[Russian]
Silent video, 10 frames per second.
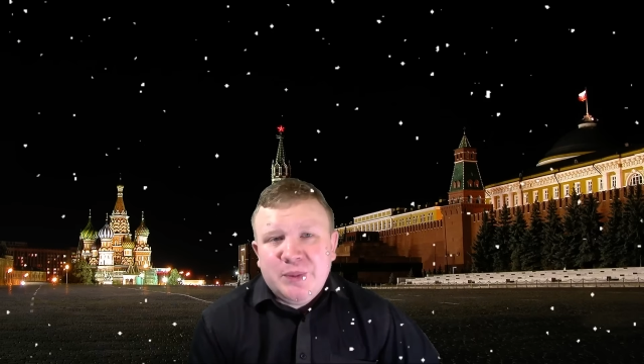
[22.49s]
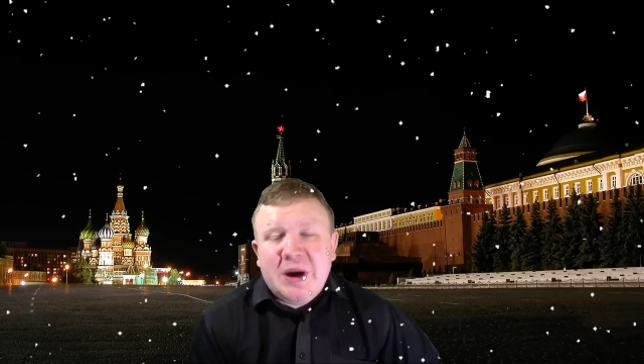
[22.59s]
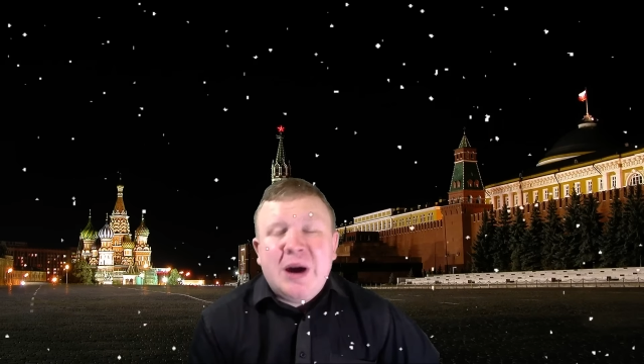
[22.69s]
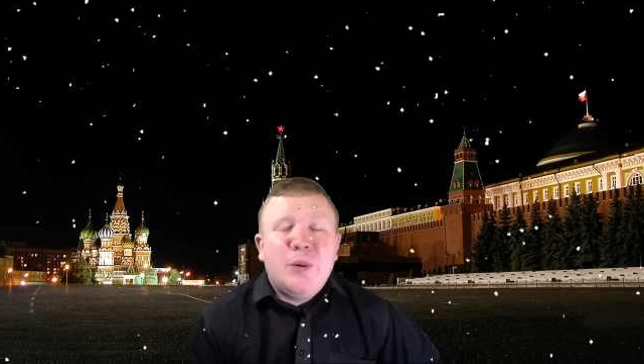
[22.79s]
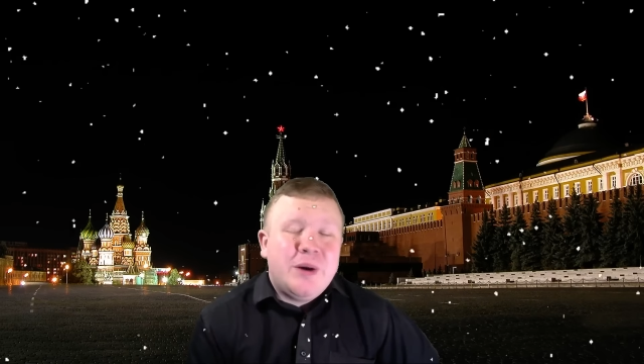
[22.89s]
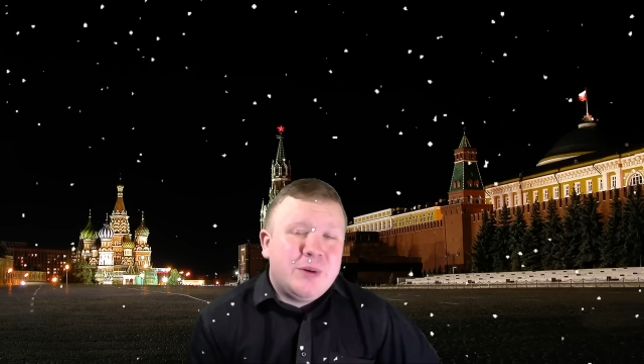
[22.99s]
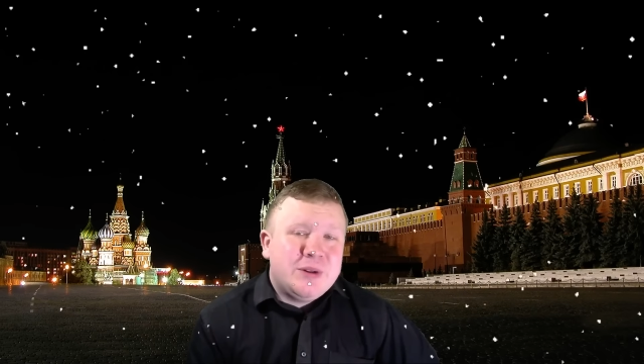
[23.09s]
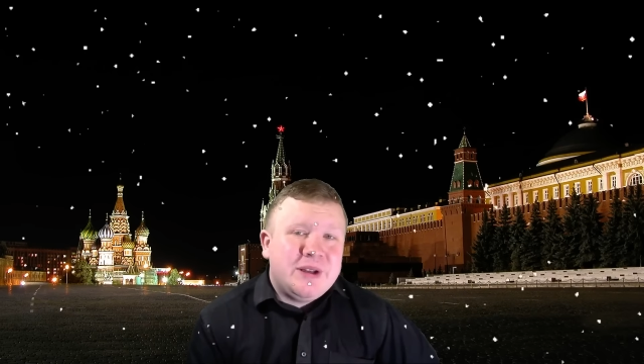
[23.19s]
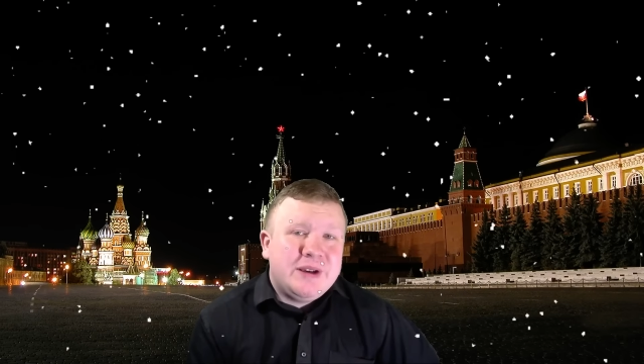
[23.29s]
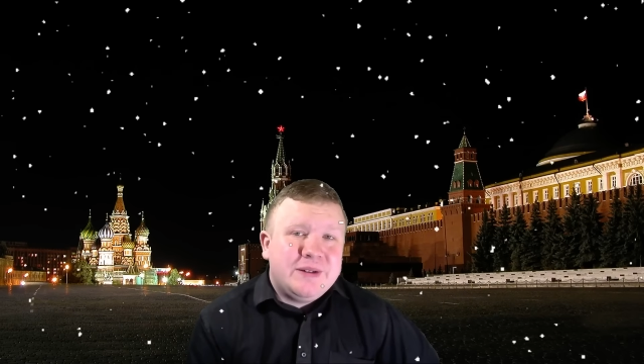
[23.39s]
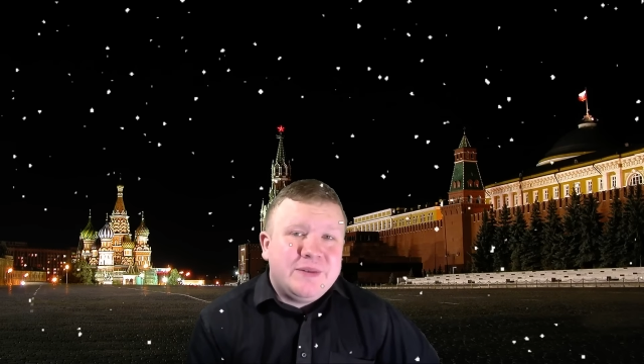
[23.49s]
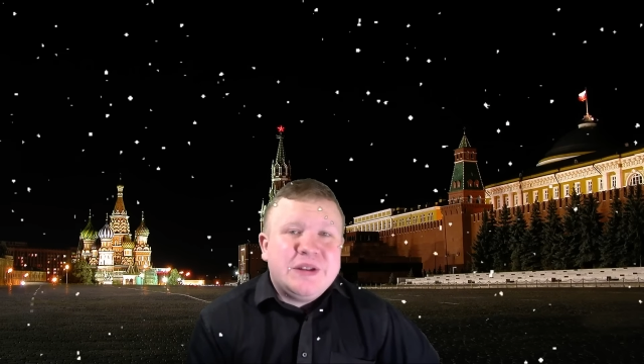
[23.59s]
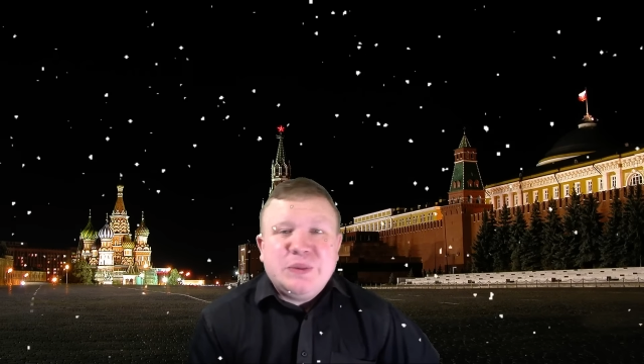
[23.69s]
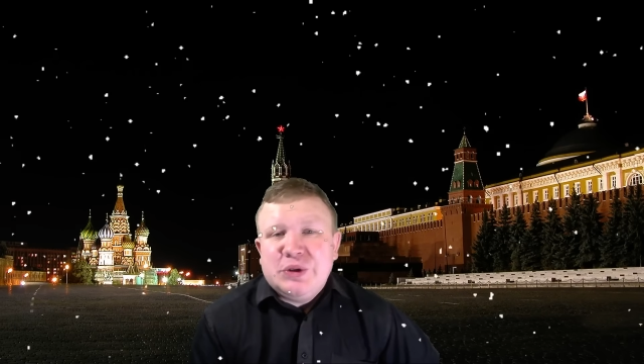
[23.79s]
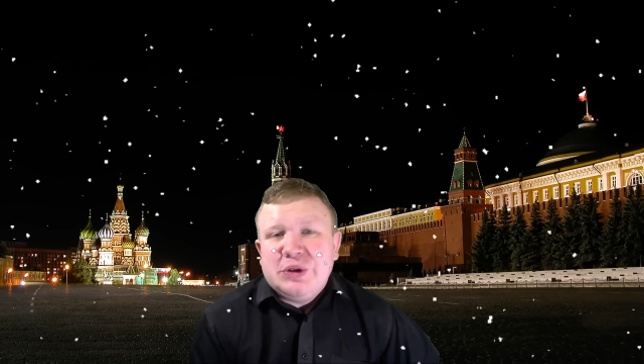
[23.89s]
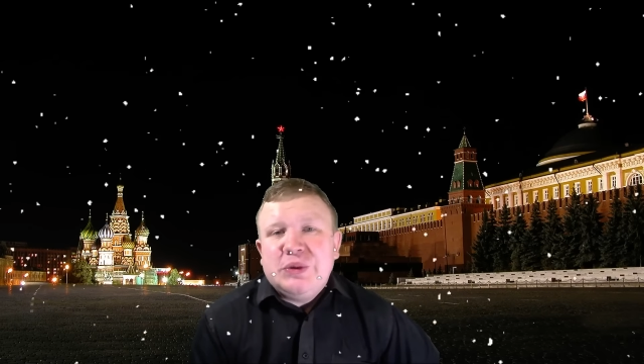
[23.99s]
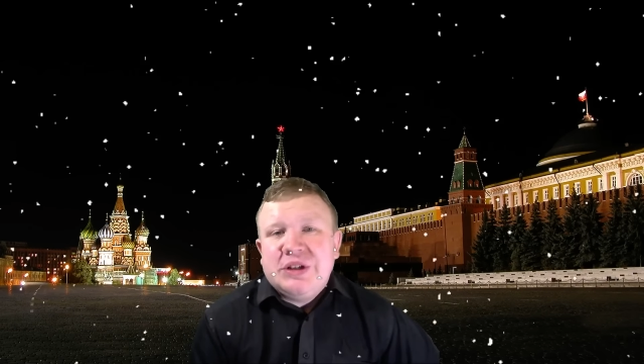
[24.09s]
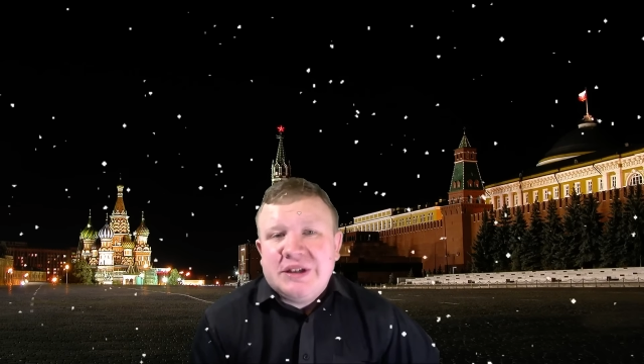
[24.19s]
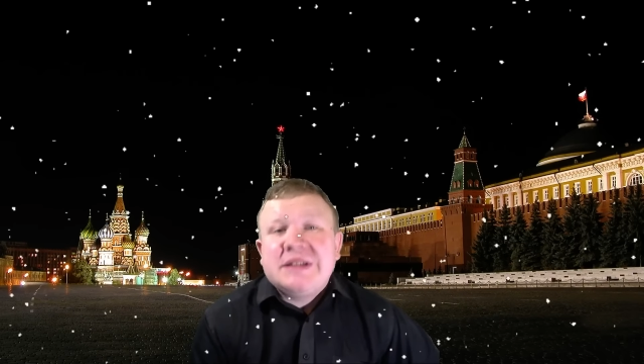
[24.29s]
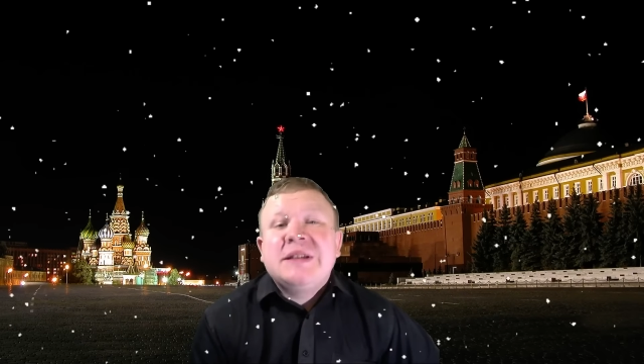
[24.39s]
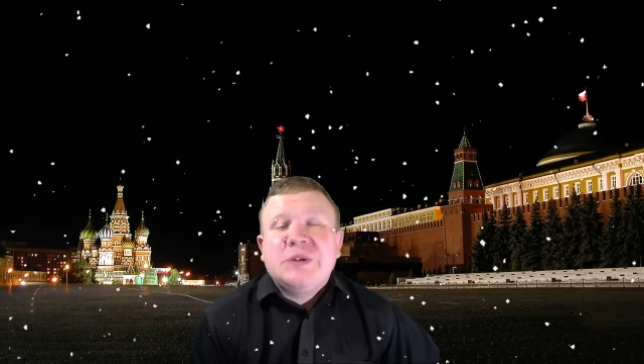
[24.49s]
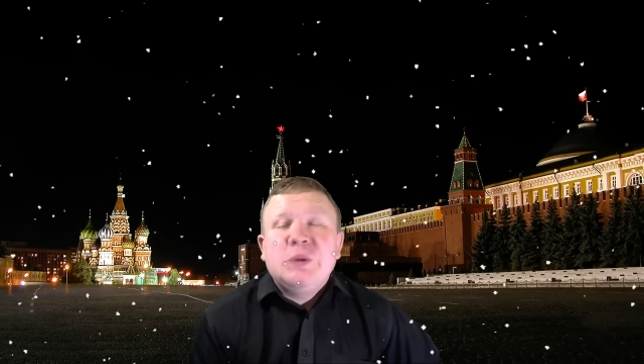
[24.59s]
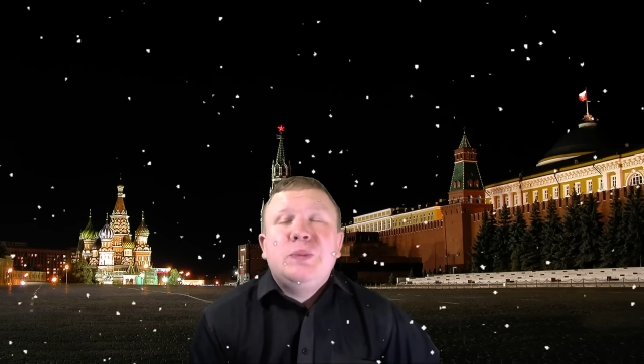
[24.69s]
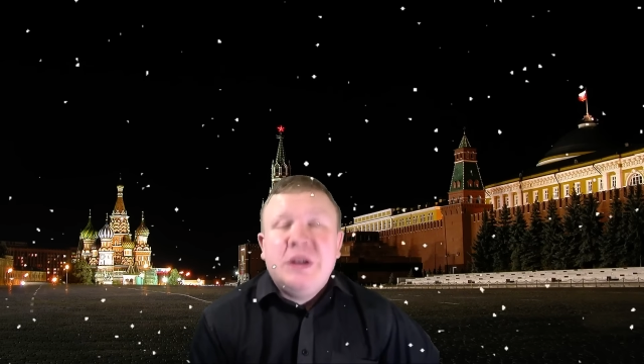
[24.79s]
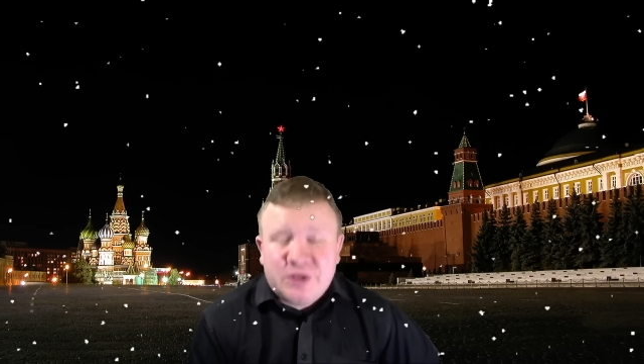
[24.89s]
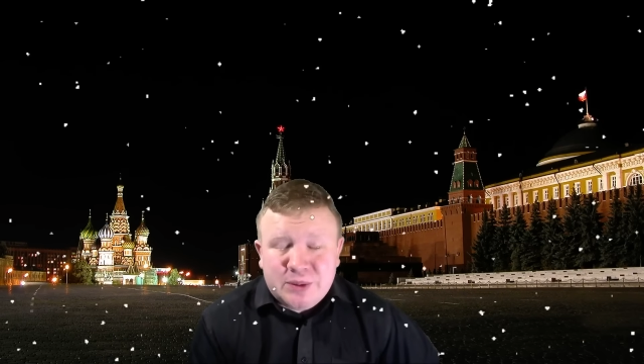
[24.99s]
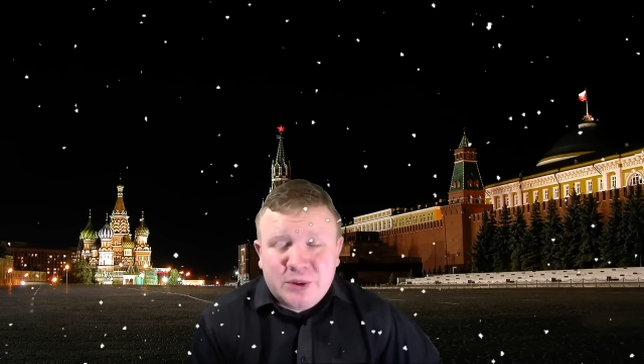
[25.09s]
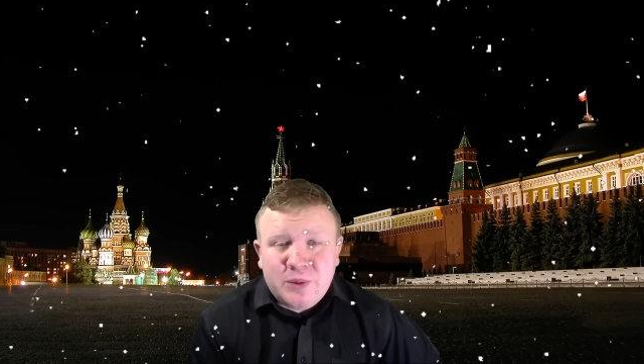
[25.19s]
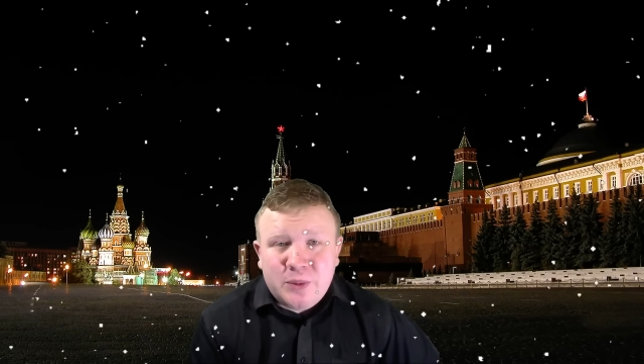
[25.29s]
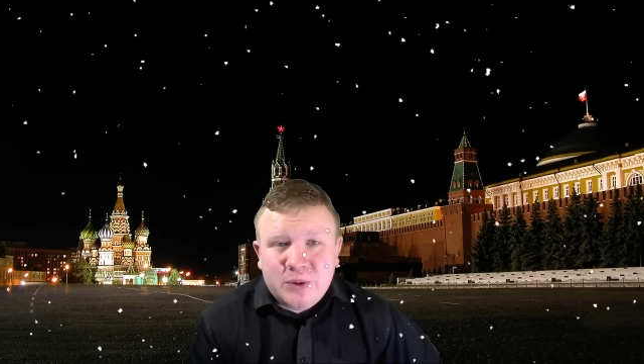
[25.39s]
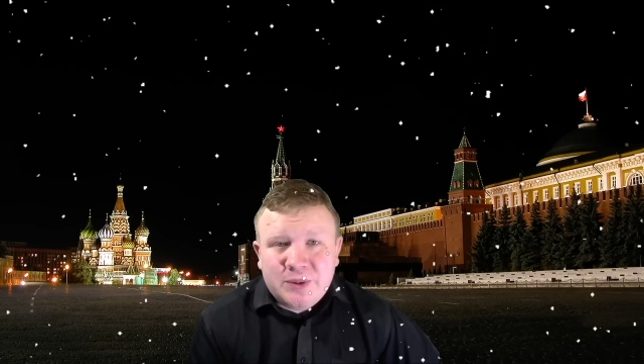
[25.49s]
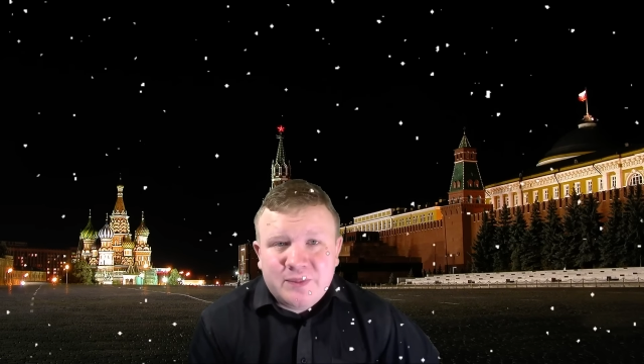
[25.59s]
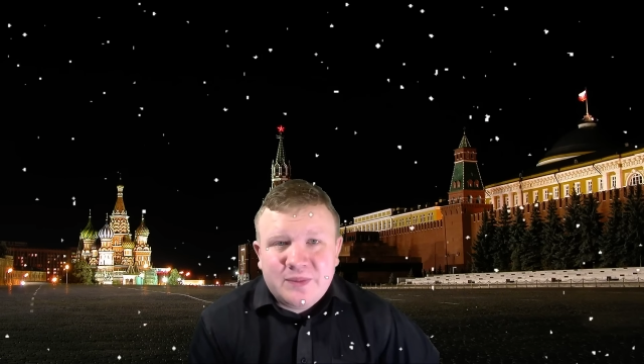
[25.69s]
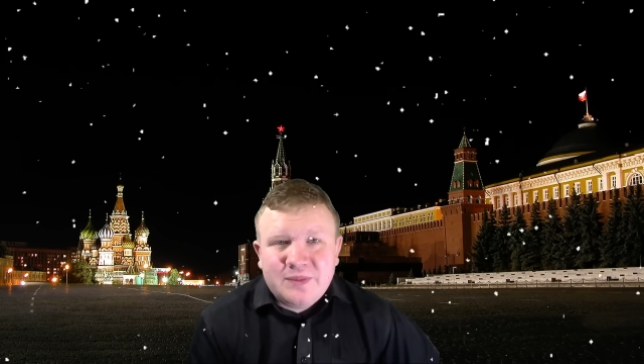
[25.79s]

А у кого-то, возможно, уже с наступившим Новым Годом.